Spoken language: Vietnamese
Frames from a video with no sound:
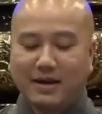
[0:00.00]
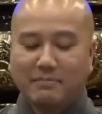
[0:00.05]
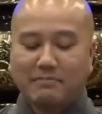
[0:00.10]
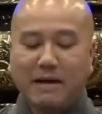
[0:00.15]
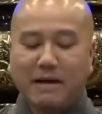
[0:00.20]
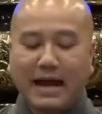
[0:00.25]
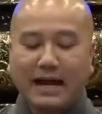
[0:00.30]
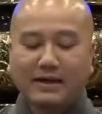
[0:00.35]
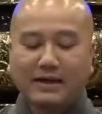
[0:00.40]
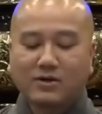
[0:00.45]

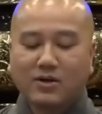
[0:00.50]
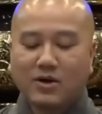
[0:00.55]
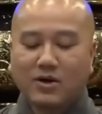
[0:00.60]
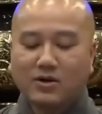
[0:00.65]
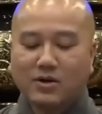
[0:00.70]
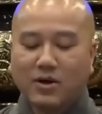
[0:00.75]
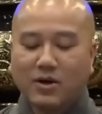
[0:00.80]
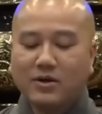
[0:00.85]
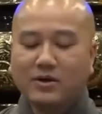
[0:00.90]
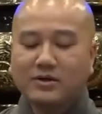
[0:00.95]
Bạn
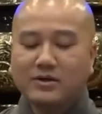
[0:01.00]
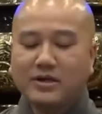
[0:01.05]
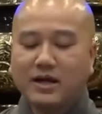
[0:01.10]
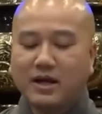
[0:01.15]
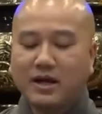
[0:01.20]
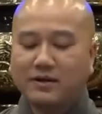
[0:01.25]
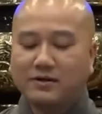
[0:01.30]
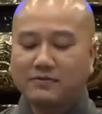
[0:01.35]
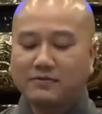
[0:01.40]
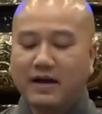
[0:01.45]
con nói
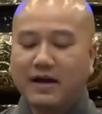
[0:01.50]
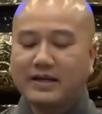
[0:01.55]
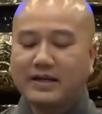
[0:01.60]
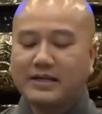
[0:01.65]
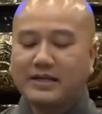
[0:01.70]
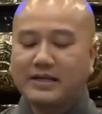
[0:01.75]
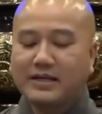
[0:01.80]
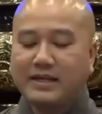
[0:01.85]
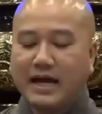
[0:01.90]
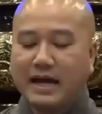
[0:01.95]
giờ phải
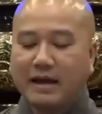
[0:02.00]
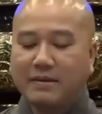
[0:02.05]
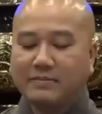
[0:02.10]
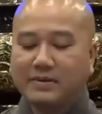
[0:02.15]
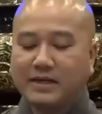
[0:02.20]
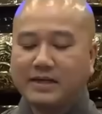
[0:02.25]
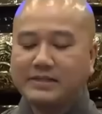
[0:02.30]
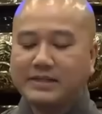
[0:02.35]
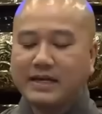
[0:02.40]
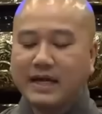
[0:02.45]
đi làm
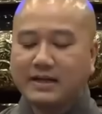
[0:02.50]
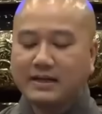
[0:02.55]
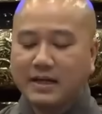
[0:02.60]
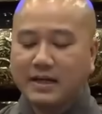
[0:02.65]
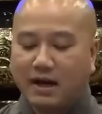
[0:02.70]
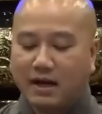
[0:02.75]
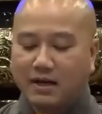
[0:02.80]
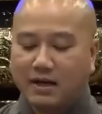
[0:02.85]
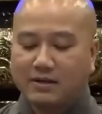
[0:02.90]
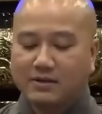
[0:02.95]
để trả
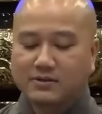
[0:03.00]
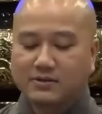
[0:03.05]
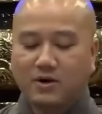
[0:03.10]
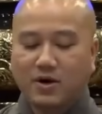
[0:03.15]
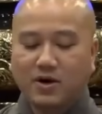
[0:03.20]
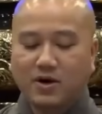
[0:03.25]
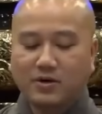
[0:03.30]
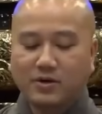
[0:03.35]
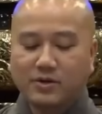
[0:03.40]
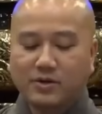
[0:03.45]
nợ,
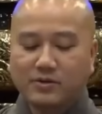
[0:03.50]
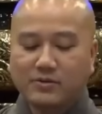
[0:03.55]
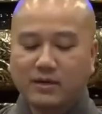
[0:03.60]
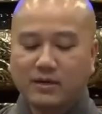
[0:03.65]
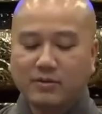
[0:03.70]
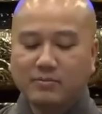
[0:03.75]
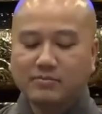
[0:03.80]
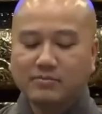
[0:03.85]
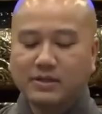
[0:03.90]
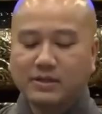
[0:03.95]
còn nếu
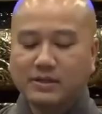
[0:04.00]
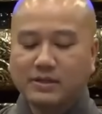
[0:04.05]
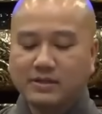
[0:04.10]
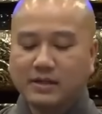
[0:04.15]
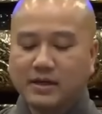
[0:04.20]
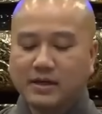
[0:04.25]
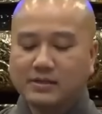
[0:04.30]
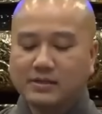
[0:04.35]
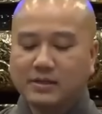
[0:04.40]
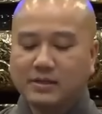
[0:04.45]
không thì
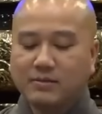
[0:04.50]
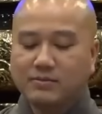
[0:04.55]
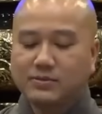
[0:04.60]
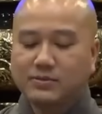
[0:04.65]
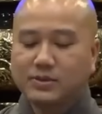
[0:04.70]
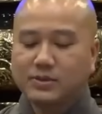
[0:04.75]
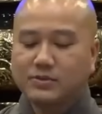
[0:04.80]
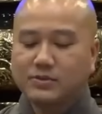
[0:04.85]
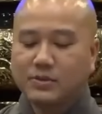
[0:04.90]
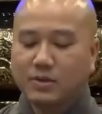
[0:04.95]
chết không
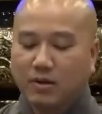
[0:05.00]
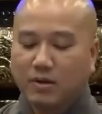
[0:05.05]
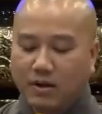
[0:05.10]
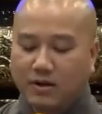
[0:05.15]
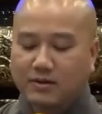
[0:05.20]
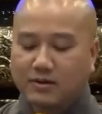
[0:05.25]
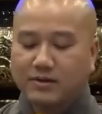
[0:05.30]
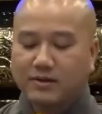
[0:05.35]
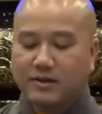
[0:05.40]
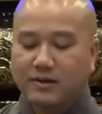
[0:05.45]
siêu
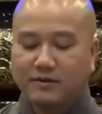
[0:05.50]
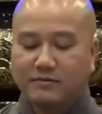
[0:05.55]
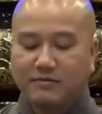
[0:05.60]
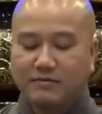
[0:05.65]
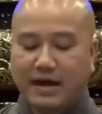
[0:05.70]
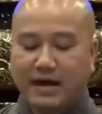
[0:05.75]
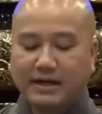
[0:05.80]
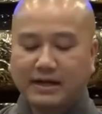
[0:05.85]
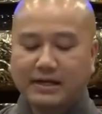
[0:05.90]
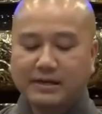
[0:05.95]
thoát
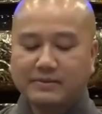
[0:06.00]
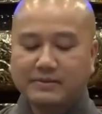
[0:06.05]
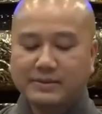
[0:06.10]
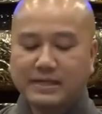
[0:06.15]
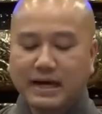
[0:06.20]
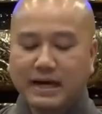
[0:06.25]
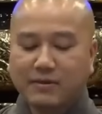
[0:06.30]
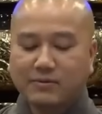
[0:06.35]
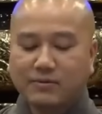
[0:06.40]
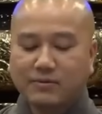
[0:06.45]
và kiếp
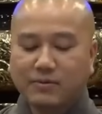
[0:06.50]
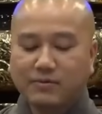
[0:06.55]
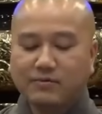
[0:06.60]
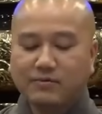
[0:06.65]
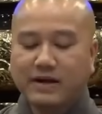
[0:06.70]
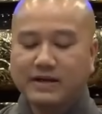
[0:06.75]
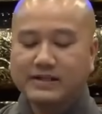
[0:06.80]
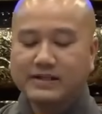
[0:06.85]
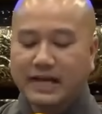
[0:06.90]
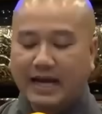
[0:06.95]
sau cũng
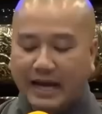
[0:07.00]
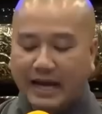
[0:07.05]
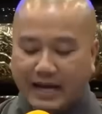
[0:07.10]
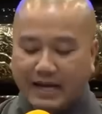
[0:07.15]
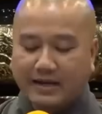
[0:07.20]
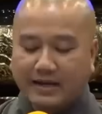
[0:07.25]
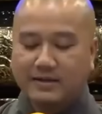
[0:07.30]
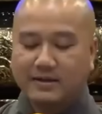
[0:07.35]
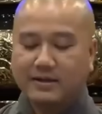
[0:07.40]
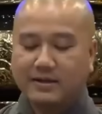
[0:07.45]
phải
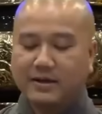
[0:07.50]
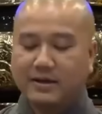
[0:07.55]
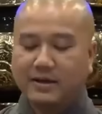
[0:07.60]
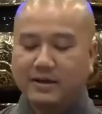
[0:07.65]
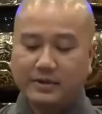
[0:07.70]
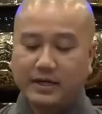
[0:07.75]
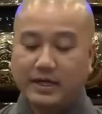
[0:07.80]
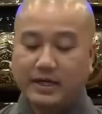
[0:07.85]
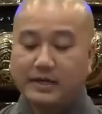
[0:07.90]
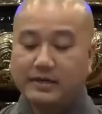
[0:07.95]
trả.
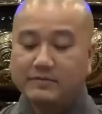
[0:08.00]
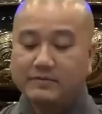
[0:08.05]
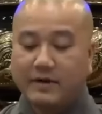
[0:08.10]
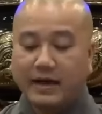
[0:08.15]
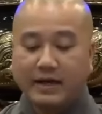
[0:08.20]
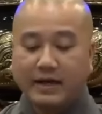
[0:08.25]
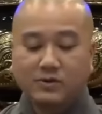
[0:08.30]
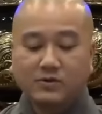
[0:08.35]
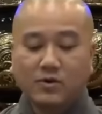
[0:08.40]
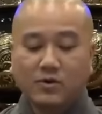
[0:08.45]
Nghĩ
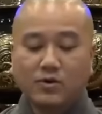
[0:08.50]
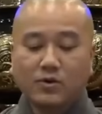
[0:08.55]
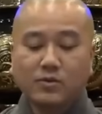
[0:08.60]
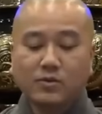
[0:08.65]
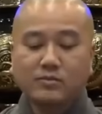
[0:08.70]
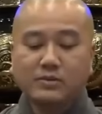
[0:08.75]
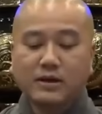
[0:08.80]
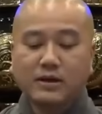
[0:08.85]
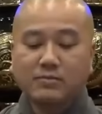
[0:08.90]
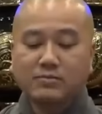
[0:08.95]
vậy có
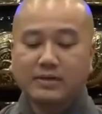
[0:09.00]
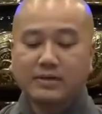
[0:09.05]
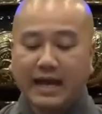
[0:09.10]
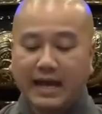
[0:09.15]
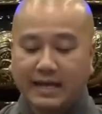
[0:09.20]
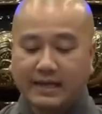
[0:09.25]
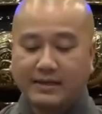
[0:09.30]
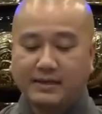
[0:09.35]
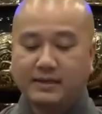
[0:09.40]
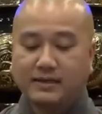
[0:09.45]
đúng không
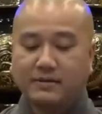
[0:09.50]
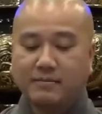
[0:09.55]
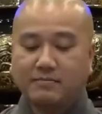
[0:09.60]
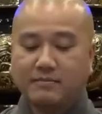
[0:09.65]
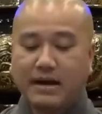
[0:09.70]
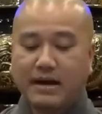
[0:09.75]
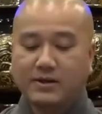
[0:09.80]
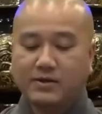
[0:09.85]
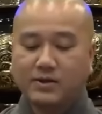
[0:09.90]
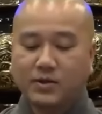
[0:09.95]
thầy?
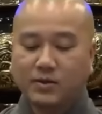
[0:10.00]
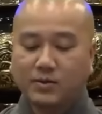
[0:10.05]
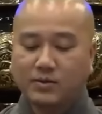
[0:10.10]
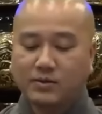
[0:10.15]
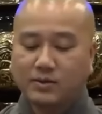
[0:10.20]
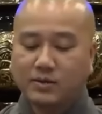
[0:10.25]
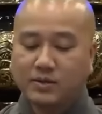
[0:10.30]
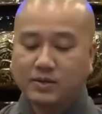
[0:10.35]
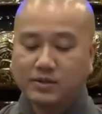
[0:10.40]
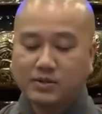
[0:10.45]
Mặc dù
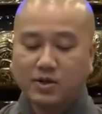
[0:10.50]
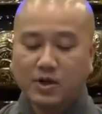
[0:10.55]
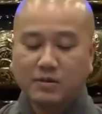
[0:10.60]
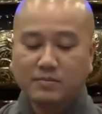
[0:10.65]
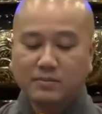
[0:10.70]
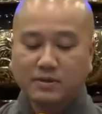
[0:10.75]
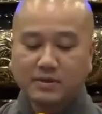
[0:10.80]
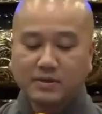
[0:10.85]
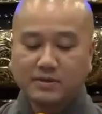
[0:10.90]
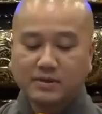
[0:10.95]
người cho
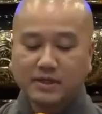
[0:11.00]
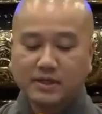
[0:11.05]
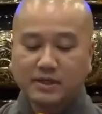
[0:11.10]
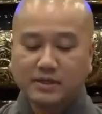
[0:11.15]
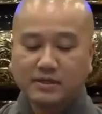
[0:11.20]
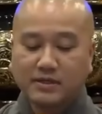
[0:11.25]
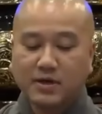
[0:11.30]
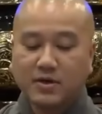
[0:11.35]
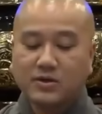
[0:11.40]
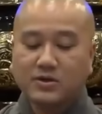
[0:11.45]
mượn
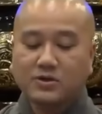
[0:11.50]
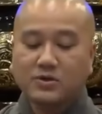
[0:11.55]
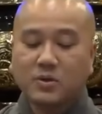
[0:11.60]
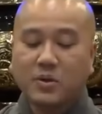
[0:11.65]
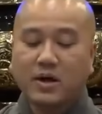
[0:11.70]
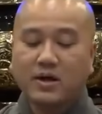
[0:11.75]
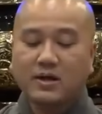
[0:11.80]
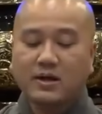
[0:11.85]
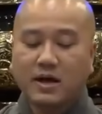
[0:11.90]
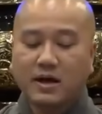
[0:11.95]
tiền nói
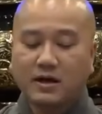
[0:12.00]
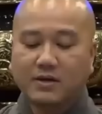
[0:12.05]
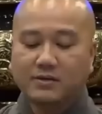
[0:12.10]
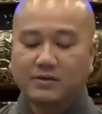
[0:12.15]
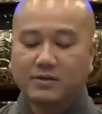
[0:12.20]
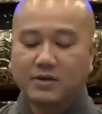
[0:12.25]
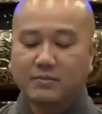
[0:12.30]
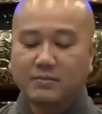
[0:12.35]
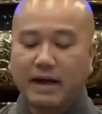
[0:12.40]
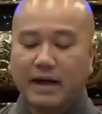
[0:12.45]
xóa nợ
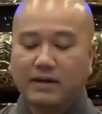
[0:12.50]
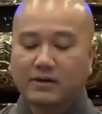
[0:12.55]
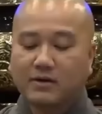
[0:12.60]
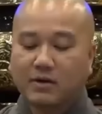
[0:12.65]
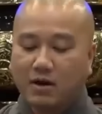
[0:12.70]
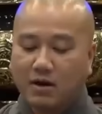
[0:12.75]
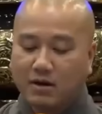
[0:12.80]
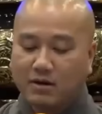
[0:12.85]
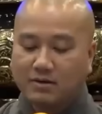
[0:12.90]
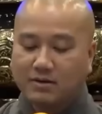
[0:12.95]
cho bạn
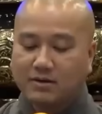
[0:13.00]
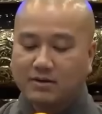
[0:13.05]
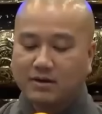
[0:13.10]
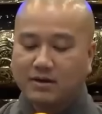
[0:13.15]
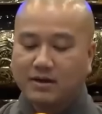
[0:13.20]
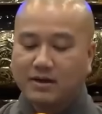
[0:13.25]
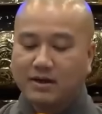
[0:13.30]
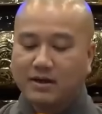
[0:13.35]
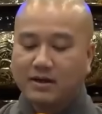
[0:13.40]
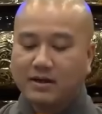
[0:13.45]
con,
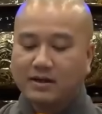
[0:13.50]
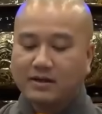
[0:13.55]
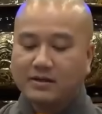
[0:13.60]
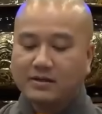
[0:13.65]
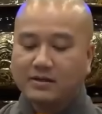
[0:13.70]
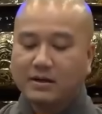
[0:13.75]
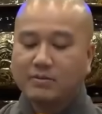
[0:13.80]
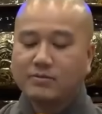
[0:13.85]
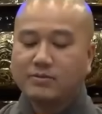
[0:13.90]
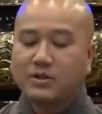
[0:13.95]

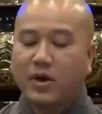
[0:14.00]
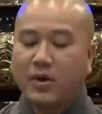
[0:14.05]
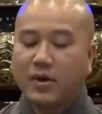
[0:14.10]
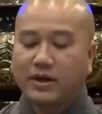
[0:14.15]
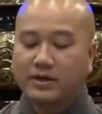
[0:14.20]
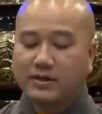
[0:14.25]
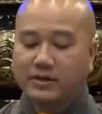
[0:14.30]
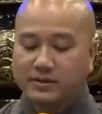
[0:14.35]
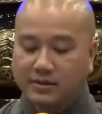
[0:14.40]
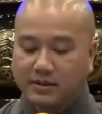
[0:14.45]
không
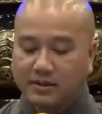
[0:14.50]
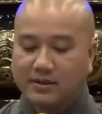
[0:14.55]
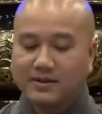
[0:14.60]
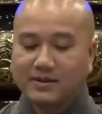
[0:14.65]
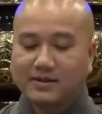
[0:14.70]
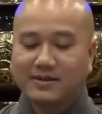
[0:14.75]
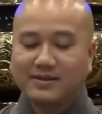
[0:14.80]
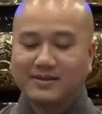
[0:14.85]
đòi nữa.